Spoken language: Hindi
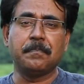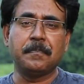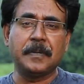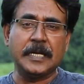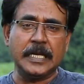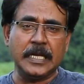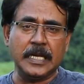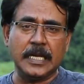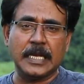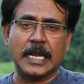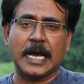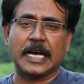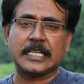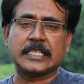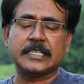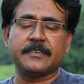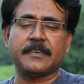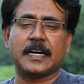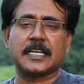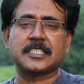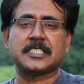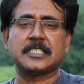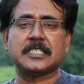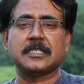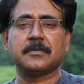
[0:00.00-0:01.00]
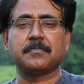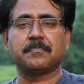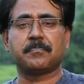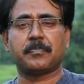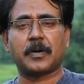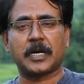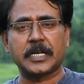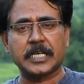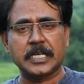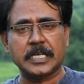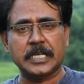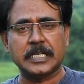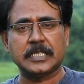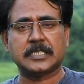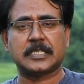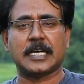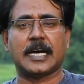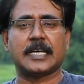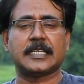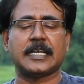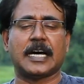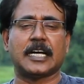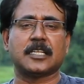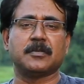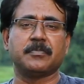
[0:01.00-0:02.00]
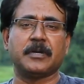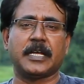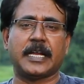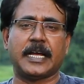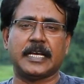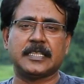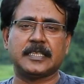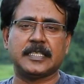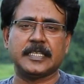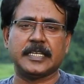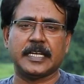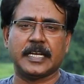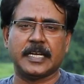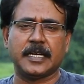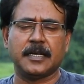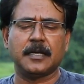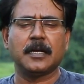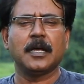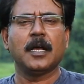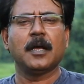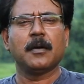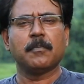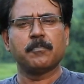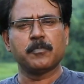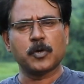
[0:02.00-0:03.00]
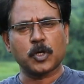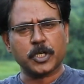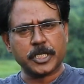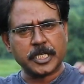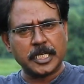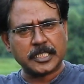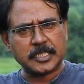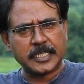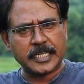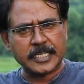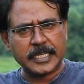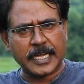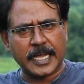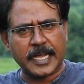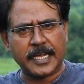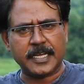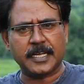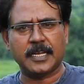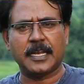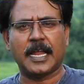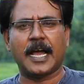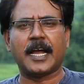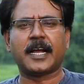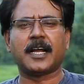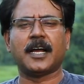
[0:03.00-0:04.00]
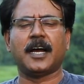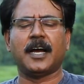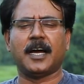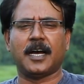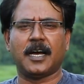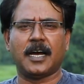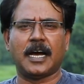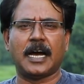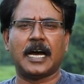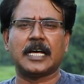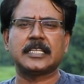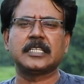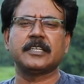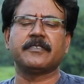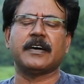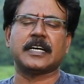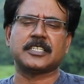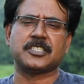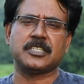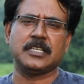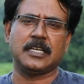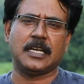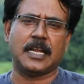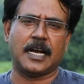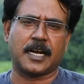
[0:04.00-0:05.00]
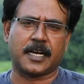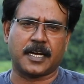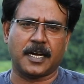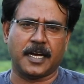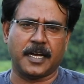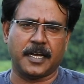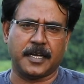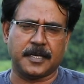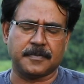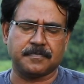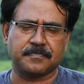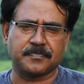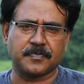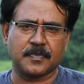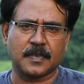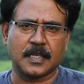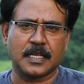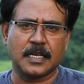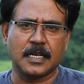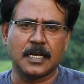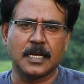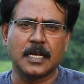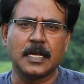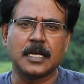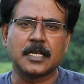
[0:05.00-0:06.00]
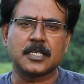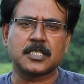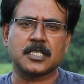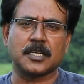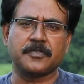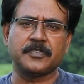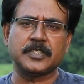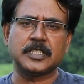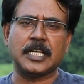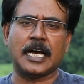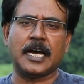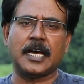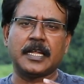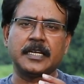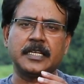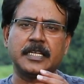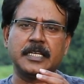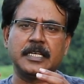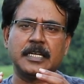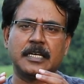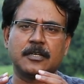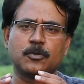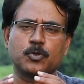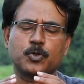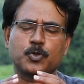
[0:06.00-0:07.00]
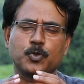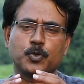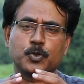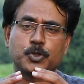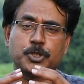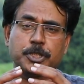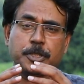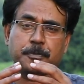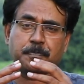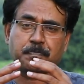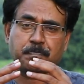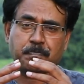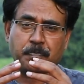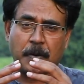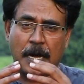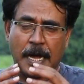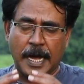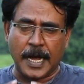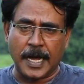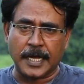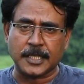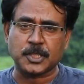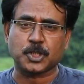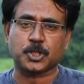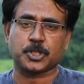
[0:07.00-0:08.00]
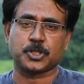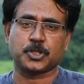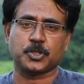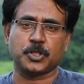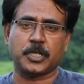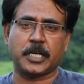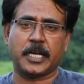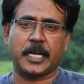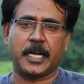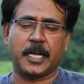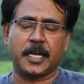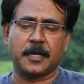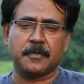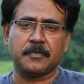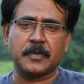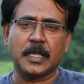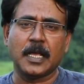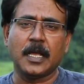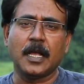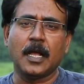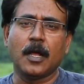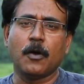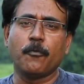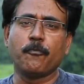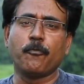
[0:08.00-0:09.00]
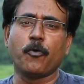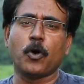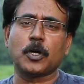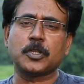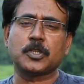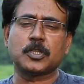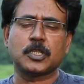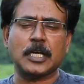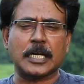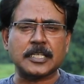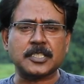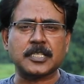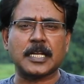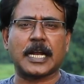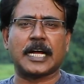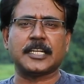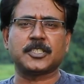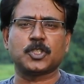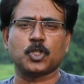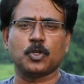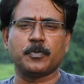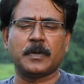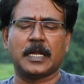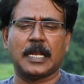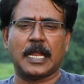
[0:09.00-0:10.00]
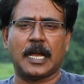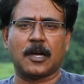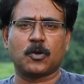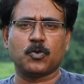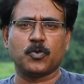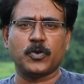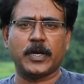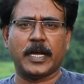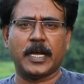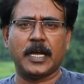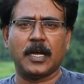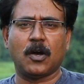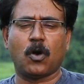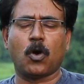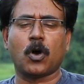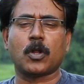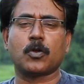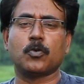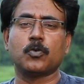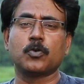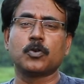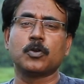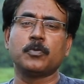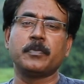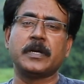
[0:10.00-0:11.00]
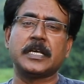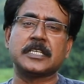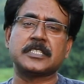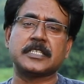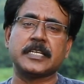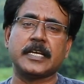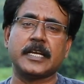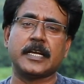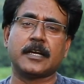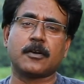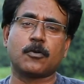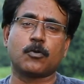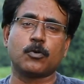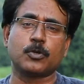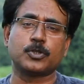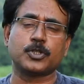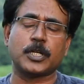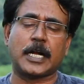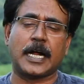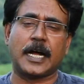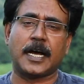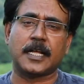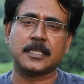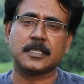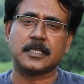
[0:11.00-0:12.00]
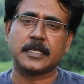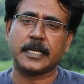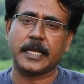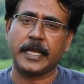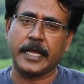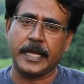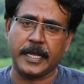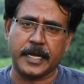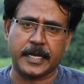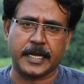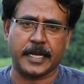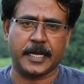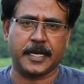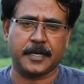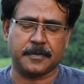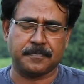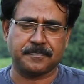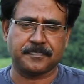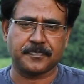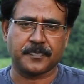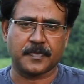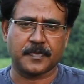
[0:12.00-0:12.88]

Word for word: भील आदिवासी बड़ी तादाद में रहते हैं मुख्यतः यह इलाका आदिवासी इलाका है संविधान की अनुसूची पाँच जो है वो दस राज्यों में लागू है और उनमें से गुजरात एक है